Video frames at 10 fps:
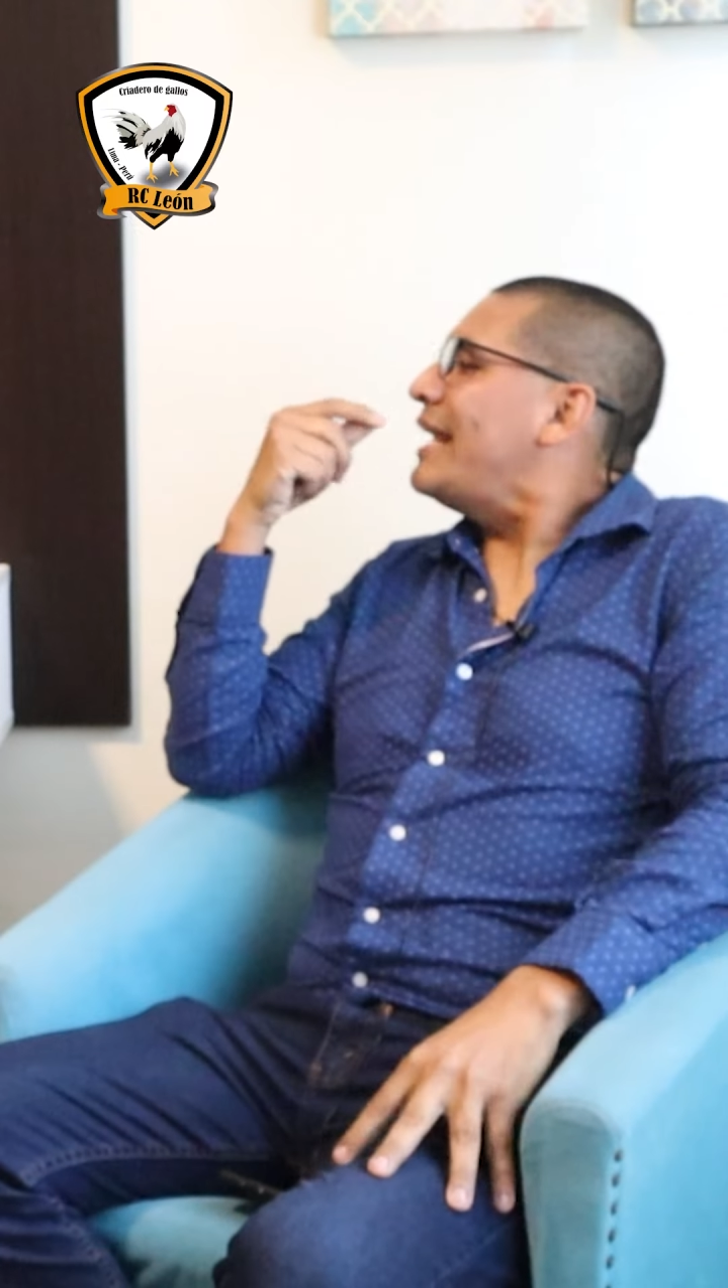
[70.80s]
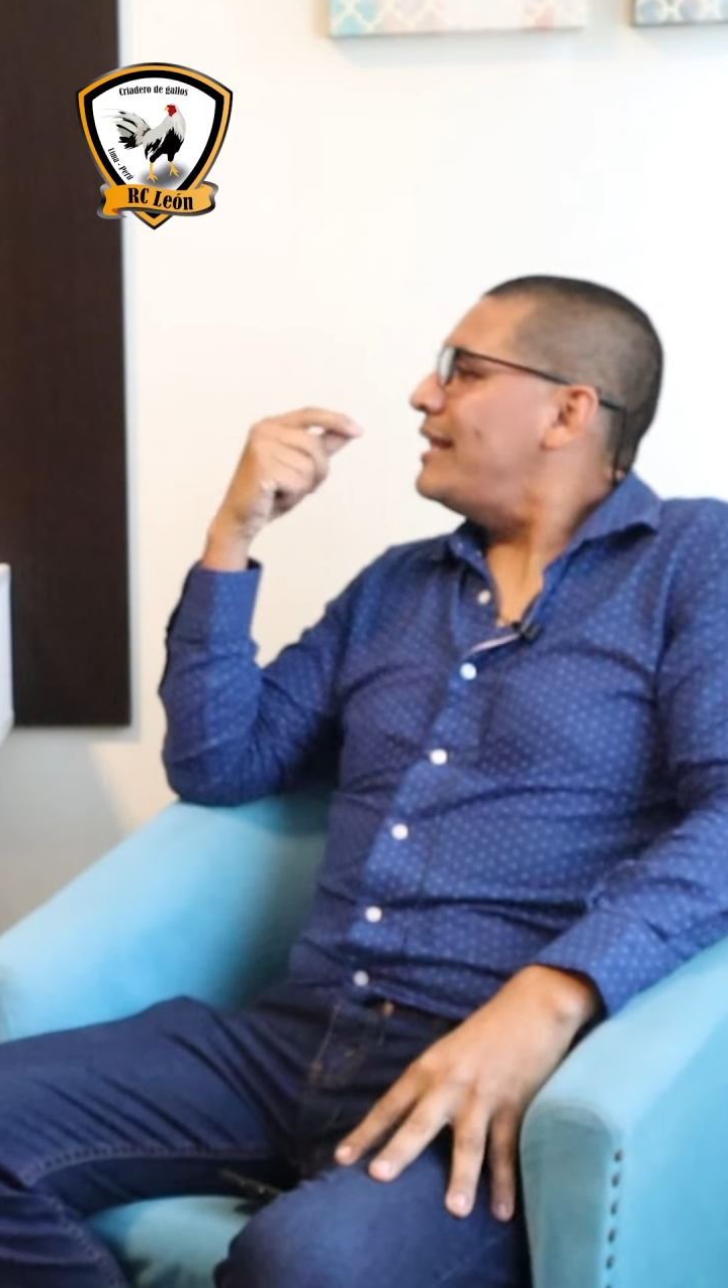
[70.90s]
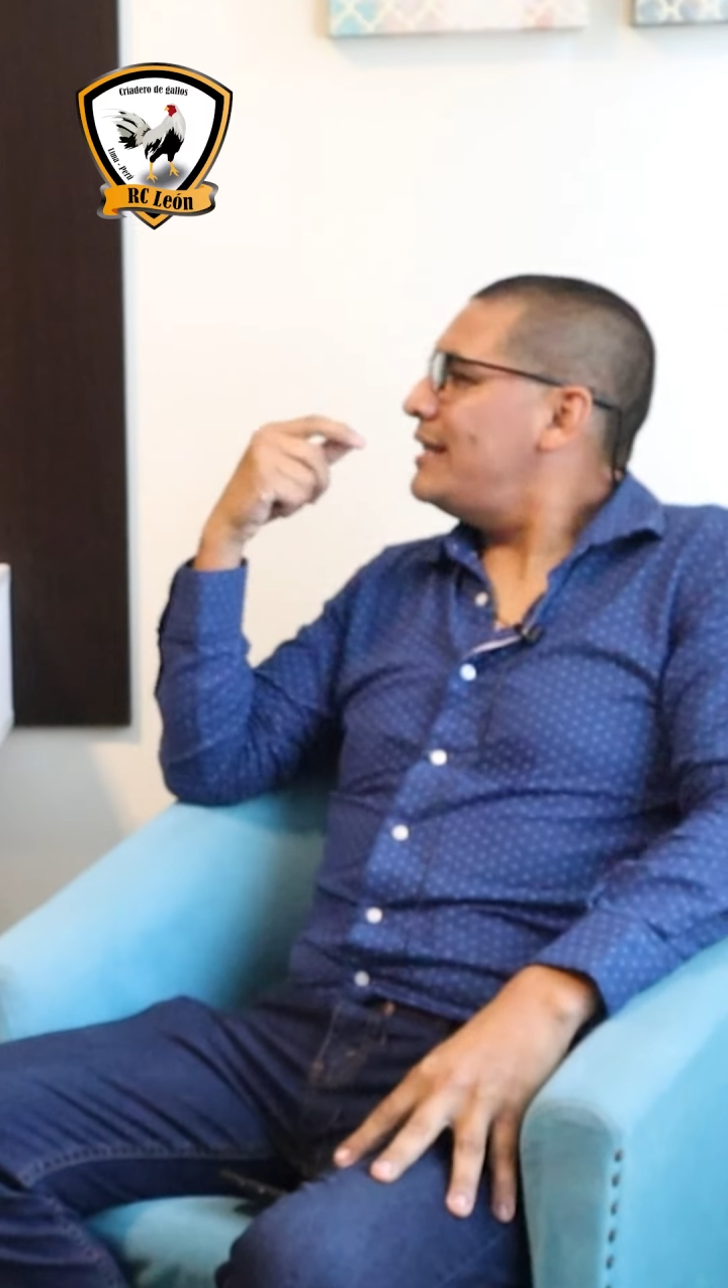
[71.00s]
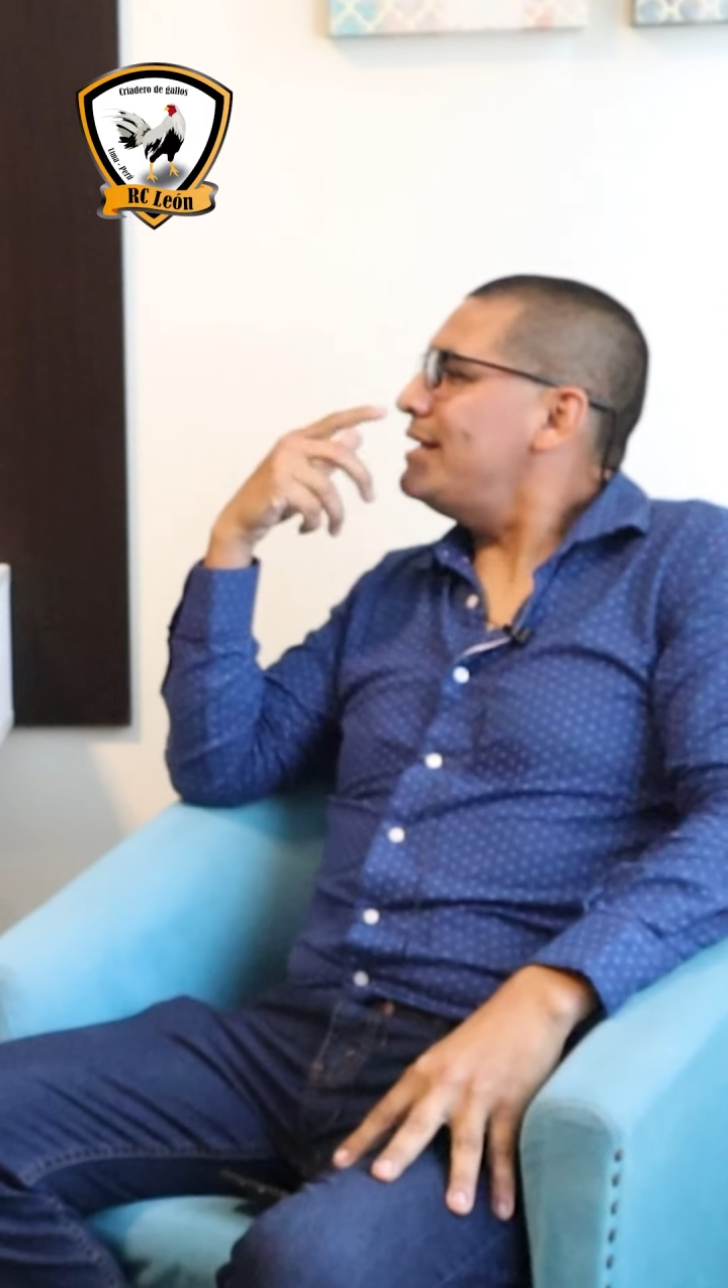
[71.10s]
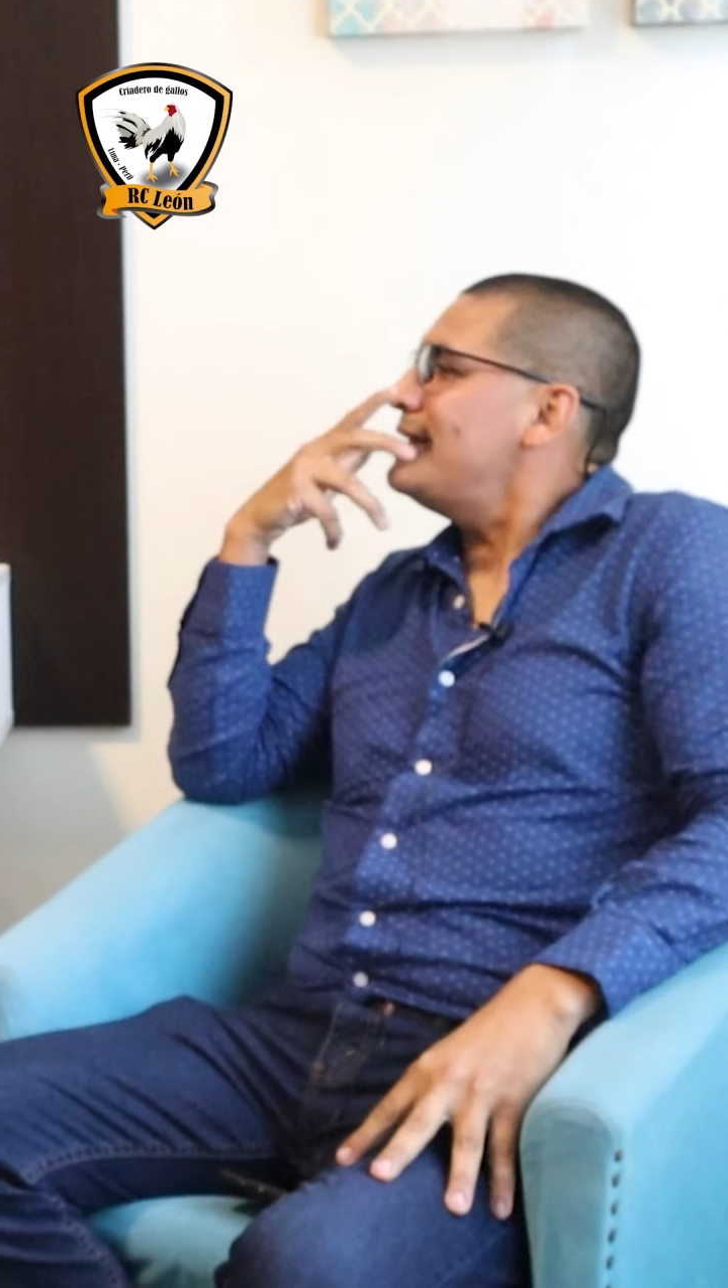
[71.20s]
es que
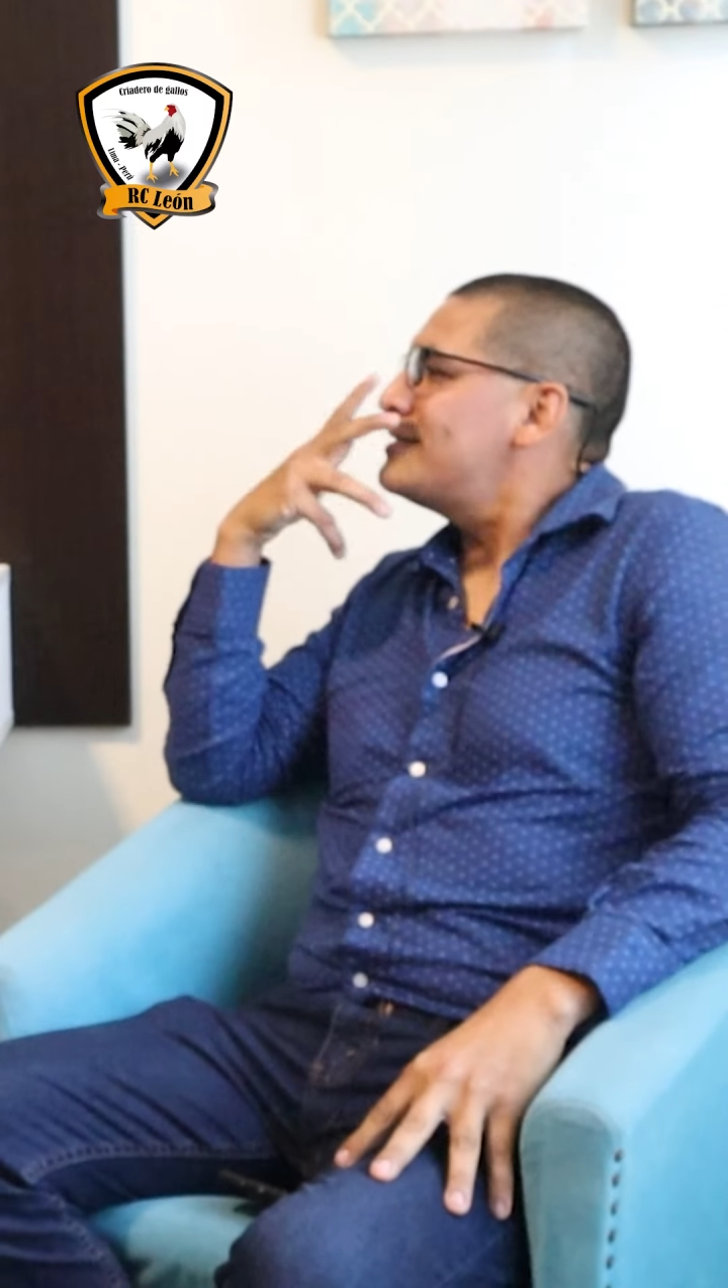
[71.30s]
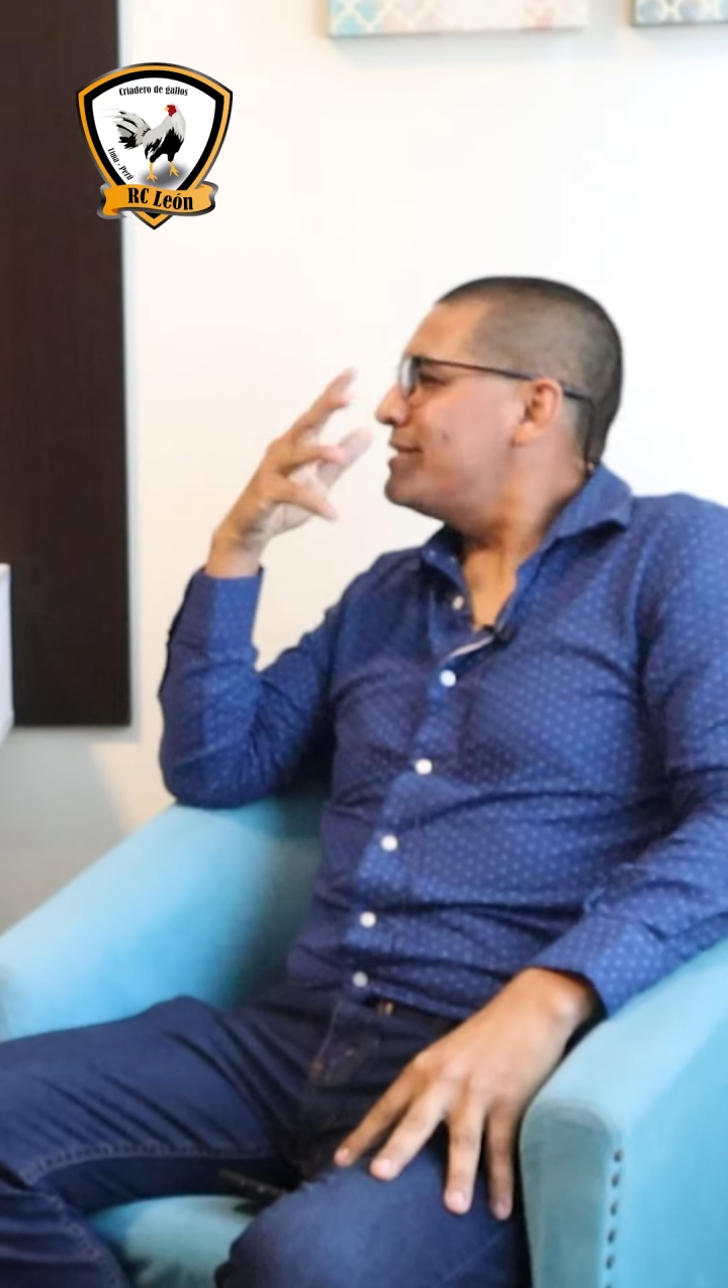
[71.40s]
Dani